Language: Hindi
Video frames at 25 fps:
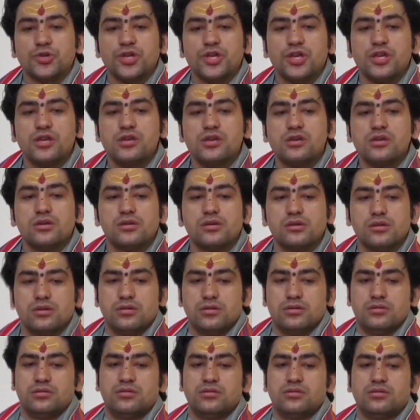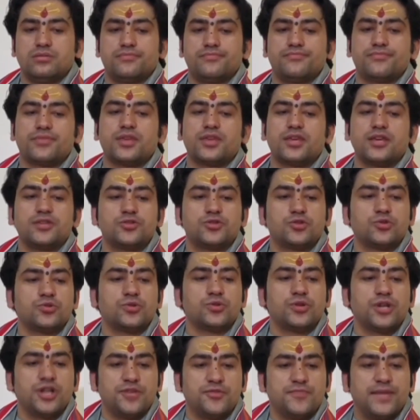रहा मैंने इन सभी इंटरव्यूज़
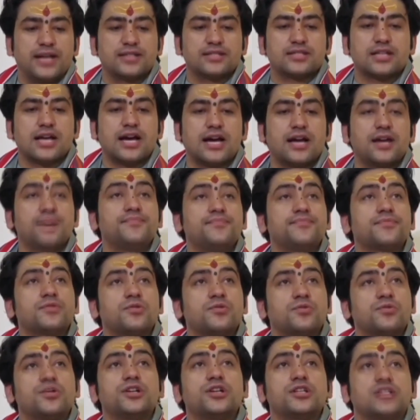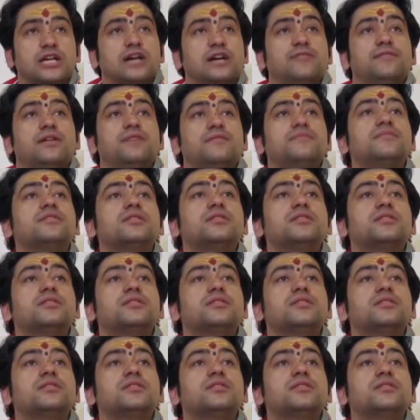को इसलिए दिखाया है ताकि आप